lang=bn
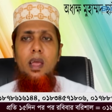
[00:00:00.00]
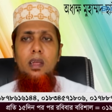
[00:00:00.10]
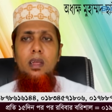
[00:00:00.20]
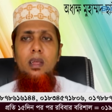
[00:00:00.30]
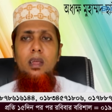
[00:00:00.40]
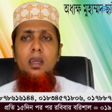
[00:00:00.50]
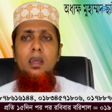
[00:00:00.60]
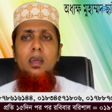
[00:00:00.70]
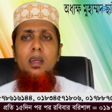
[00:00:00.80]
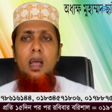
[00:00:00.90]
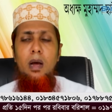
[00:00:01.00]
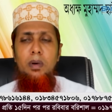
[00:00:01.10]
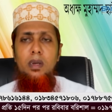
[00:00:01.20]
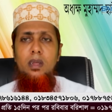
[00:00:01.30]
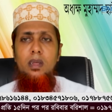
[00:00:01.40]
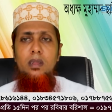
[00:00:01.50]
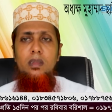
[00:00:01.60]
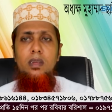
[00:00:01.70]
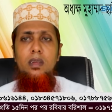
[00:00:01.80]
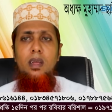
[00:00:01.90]
একই খাবার
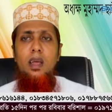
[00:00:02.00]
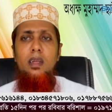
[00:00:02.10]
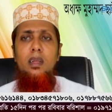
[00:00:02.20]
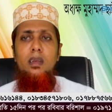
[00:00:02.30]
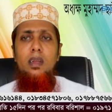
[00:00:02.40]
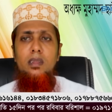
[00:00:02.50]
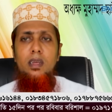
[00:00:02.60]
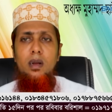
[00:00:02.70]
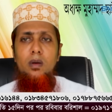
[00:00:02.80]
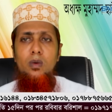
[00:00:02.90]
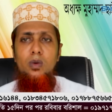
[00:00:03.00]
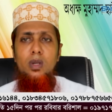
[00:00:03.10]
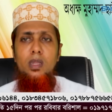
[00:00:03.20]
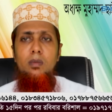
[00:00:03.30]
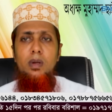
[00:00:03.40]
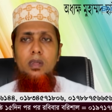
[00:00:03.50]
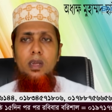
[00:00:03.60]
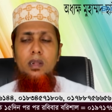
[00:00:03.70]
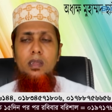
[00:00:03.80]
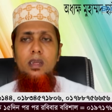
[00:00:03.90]
খেয়েছে একই ন্যাচারাল ঔষধ আমার
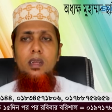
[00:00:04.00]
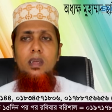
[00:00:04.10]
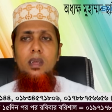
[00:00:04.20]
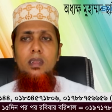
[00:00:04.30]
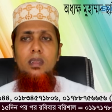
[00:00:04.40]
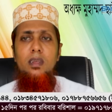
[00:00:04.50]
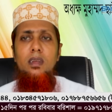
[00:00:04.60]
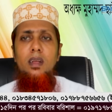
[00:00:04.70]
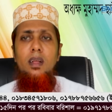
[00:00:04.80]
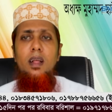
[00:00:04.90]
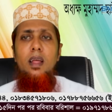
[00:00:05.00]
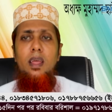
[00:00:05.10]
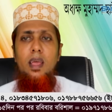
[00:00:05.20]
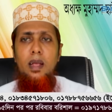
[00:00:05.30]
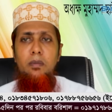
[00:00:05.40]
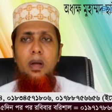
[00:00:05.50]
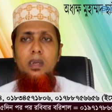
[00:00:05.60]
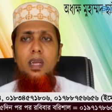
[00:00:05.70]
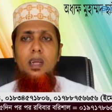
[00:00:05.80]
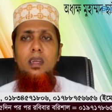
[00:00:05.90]
চ্যানেল থেকে খেয়েছে এক ভাই
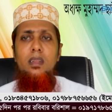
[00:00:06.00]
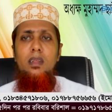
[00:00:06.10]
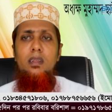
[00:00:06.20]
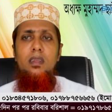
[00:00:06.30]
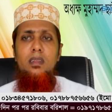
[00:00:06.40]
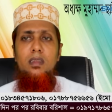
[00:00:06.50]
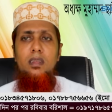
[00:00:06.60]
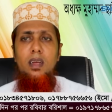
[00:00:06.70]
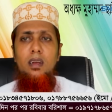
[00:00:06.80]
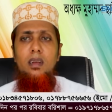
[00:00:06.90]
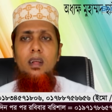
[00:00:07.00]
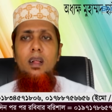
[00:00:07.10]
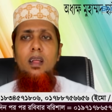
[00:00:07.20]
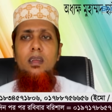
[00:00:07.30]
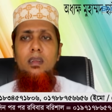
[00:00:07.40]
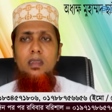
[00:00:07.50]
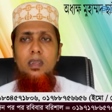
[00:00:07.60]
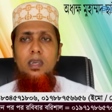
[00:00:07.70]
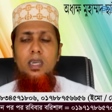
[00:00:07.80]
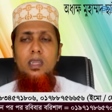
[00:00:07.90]
সাক্ষী দিয়েছে যে স্যার
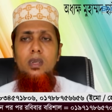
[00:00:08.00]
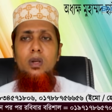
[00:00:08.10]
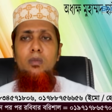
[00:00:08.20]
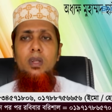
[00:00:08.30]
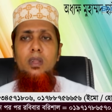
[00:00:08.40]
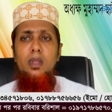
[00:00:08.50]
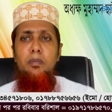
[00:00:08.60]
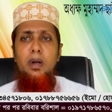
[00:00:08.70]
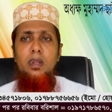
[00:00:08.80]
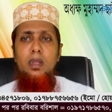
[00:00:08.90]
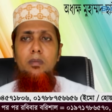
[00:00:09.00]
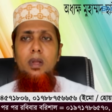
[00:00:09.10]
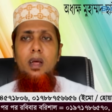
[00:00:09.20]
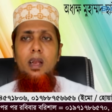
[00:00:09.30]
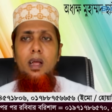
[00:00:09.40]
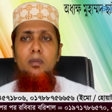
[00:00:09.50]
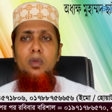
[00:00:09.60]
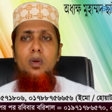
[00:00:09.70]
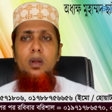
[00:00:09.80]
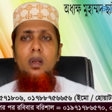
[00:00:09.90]
স্ত্রীর সাথে সময় দিতে পারতাম না
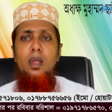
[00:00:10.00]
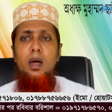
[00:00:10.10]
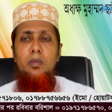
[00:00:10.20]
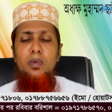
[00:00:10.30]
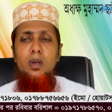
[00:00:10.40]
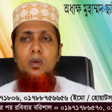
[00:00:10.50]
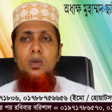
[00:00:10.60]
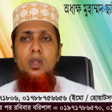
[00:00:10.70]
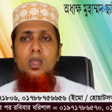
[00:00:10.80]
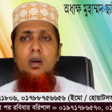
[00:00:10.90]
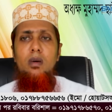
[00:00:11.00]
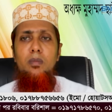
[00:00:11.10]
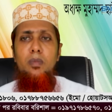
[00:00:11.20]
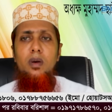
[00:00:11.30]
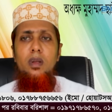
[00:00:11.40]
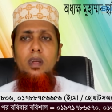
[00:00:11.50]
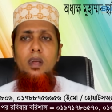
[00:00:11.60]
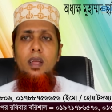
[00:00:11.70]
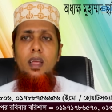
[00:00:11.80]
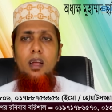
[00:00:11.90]
আলহামদুলিল্লাহ আপনার ঔষধ খাওয়ার পরে
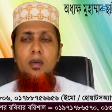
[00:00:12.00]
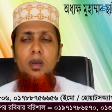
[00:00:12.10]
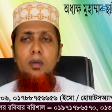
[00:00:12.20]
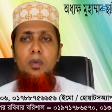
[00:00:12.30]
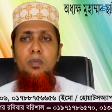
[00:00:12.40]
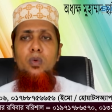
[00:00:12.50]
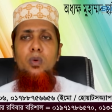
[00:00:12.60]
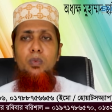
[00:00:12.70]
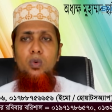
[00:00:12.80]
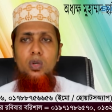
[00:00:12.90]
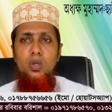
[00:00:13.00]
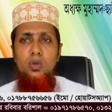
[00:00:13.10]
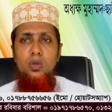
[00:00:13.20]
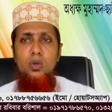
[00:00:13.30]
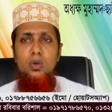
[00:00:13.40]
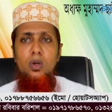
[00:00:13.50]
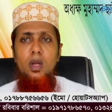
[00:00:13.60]
এখন আমি পুরোপুরি সুস্থ